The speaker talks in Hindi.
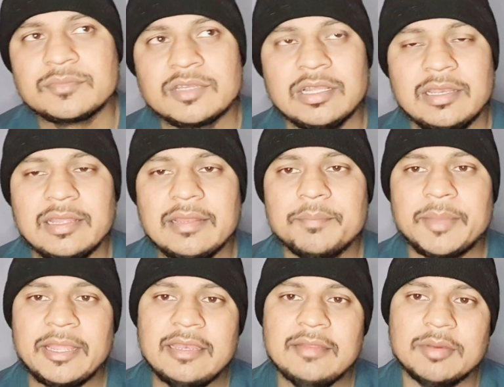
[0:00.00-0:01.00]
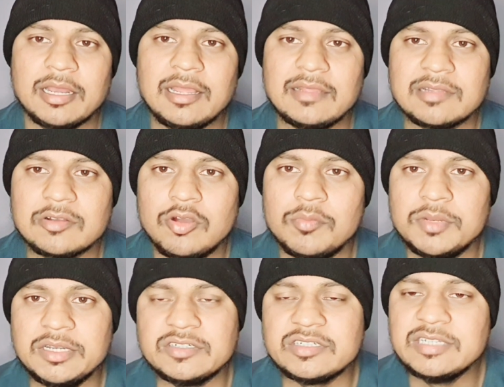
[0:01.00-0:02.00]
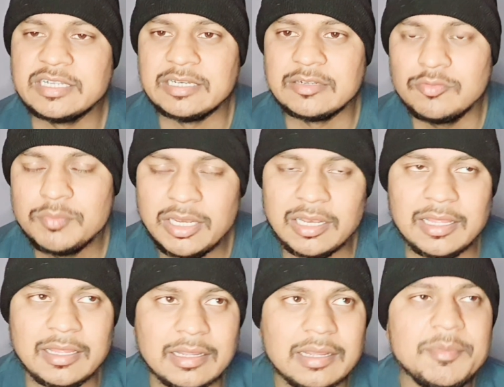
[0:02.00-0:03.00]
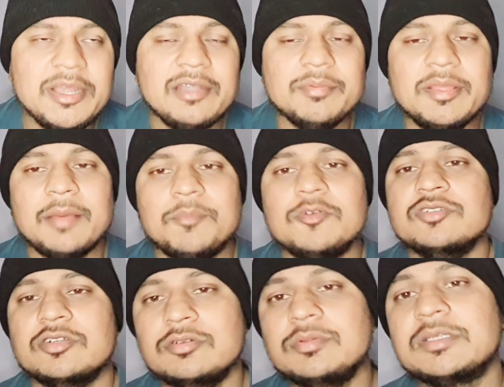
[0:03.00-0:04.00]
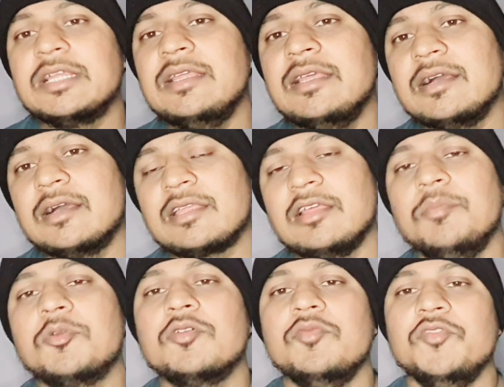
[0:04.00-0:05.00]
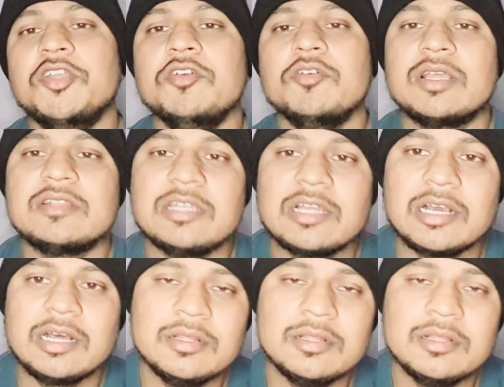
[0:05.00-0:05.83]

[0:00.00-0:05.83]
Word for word: लेकिन पहली बार ऐसा कॉम्बिनेशन देखने को मिल रहा है कमेंट में आप लोग ज़रूर बताइएगा कि आप लोग को वीडियो कैसा लगा